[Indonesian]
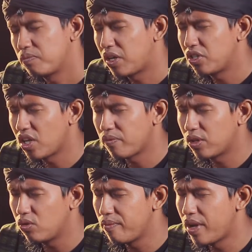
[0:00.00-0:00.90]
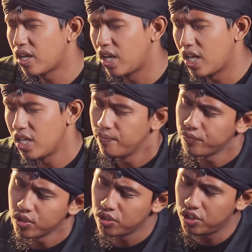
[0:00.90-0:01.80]
pada saat Fathul Makkah,
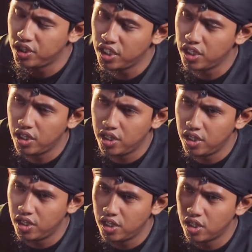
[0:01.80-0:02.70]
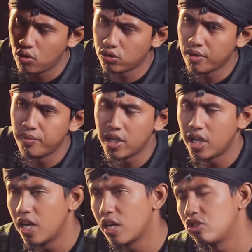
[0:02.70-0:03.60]
jadi kota
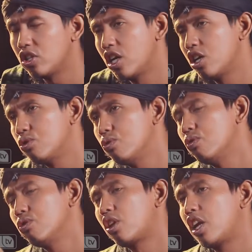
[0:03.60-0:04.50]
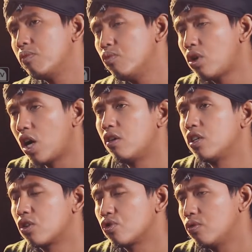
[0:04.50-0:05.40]
Makkah ketika itu telah dibuka
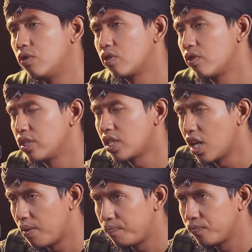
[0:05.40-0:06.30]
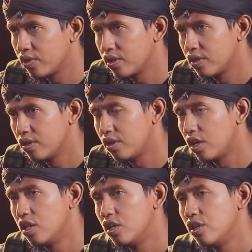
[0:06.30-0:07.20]
oleh Rasulullah SAW,
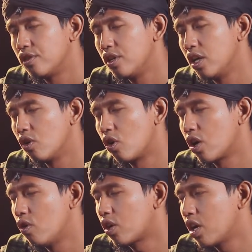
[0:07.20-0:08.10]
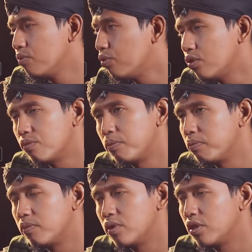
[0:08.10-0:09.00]
ya dan orang-orang pun
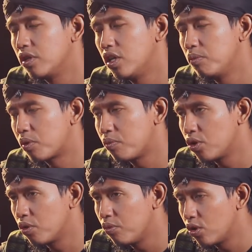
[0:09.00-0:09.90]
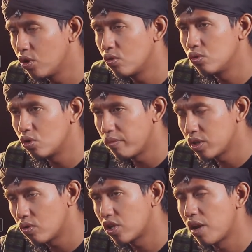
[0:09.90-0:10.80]
e, berbondong-bondong untuk
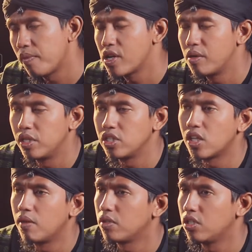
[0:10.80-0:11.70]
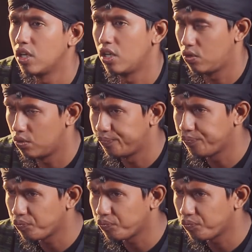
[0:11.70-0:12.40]
masuk ke dalam agama Islam ketika itu.